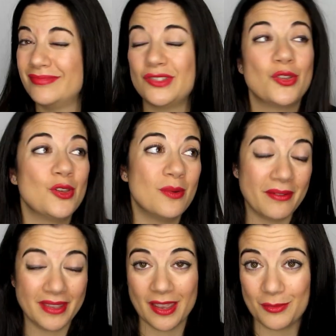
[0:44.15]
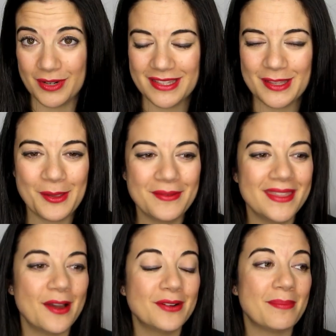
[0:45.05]
yo digo más bien que es un estilo de
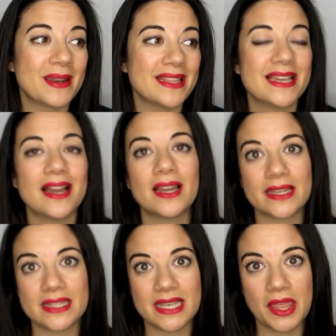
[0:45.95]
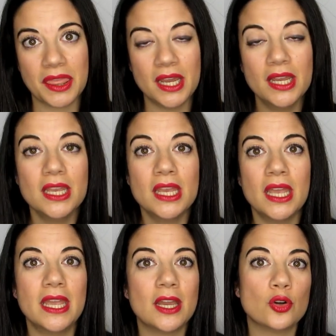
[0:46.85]
vida, es una práctica que rechaza
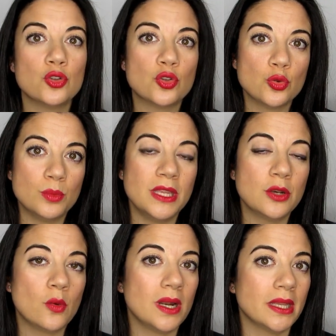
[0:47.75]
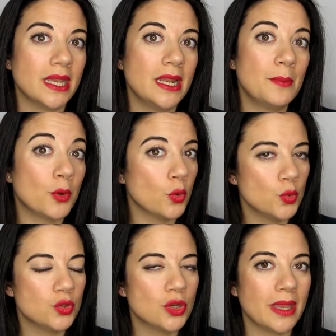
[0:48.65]
eh, consumir cualquier
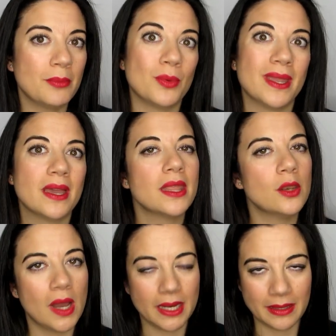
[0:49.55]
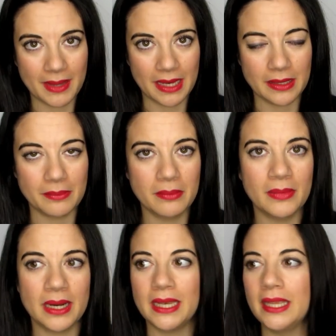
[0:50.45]
producto que provenga de los animales,
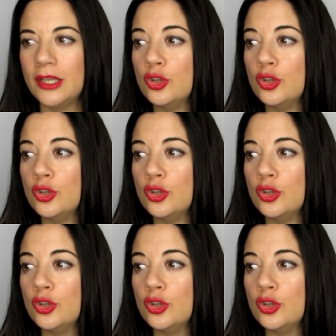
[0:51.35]
¿vale?